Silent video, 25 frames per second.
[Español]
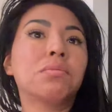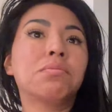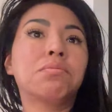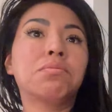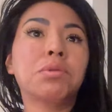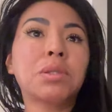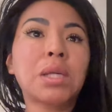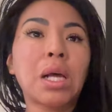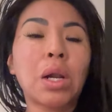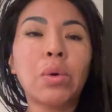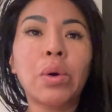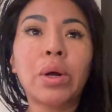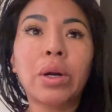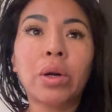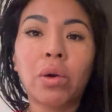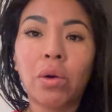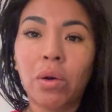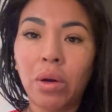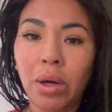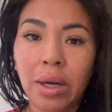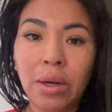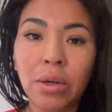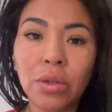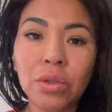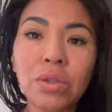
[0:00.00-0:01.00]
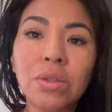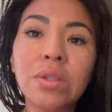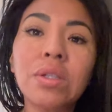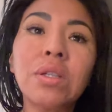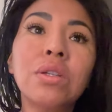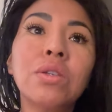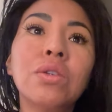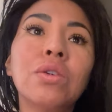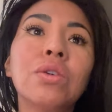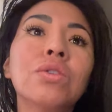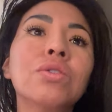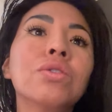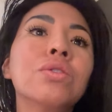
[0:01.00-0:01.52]
salgo a recoger a los
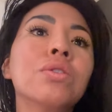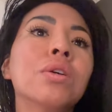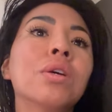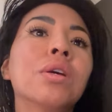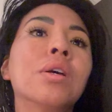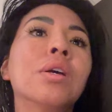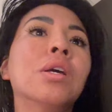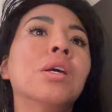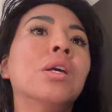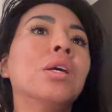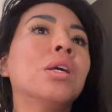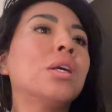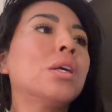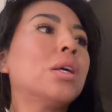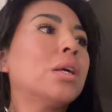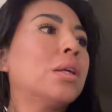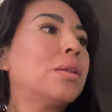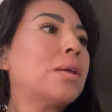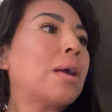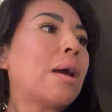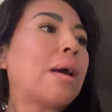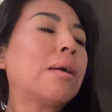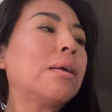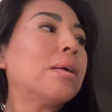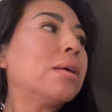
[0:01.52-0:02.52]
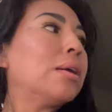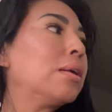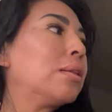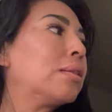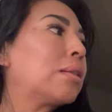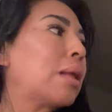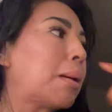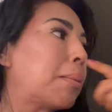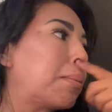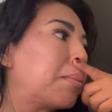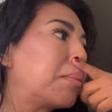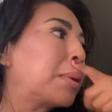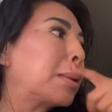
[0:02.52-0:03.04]
niños y de ahí
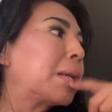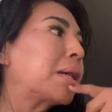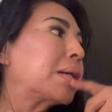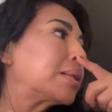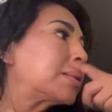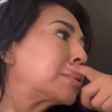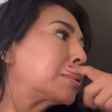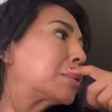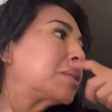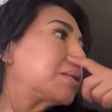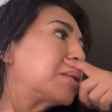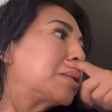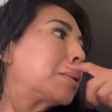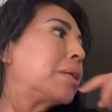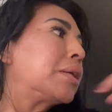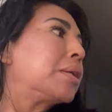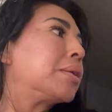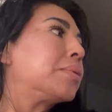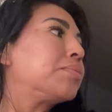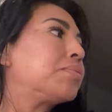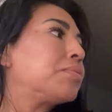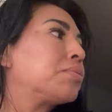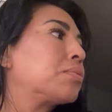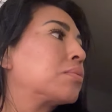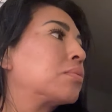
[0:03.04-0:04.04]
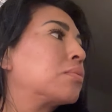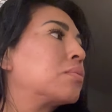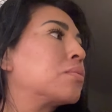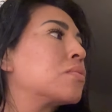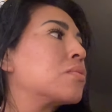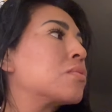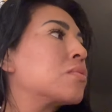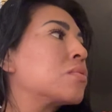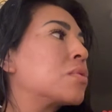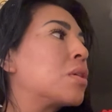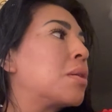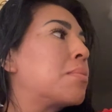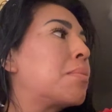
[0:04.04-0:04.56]
también este
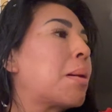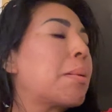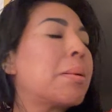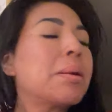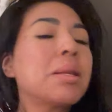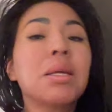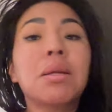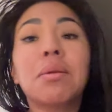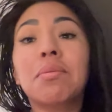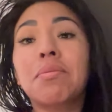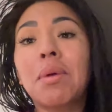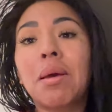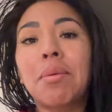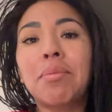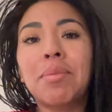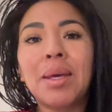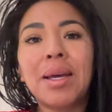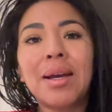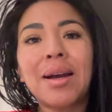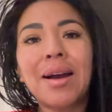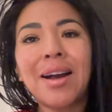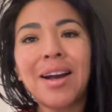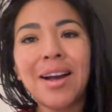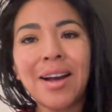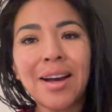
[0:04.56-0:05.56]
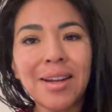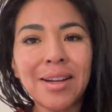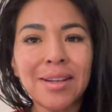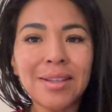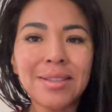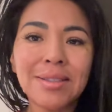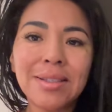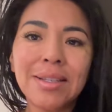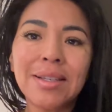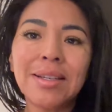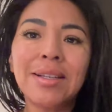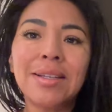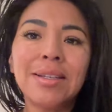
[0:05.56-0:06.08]
va a venir mi amiga
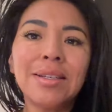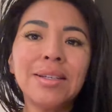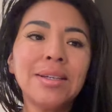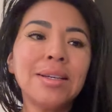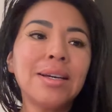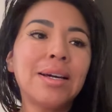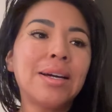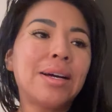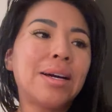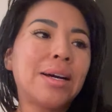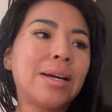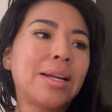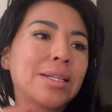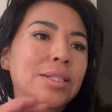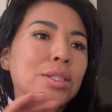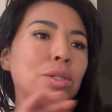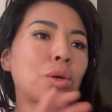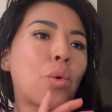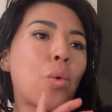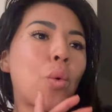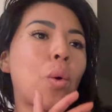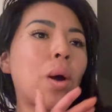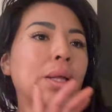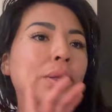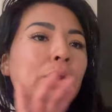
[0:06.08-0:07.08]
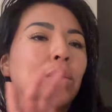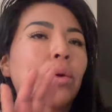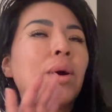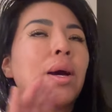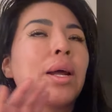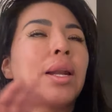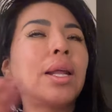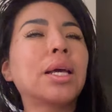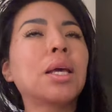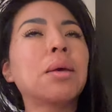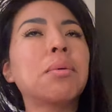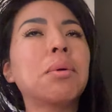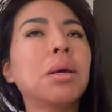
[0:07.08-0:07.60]
Araceli a las 4,
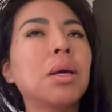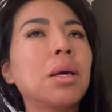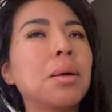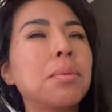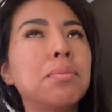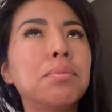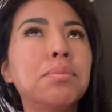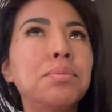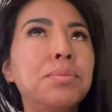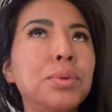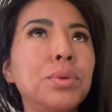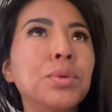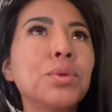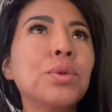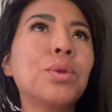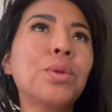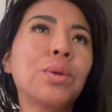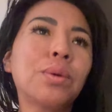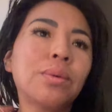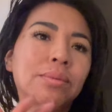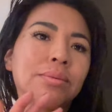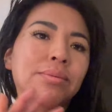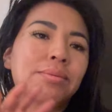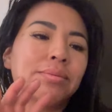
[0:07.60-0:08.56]
para que venga un punto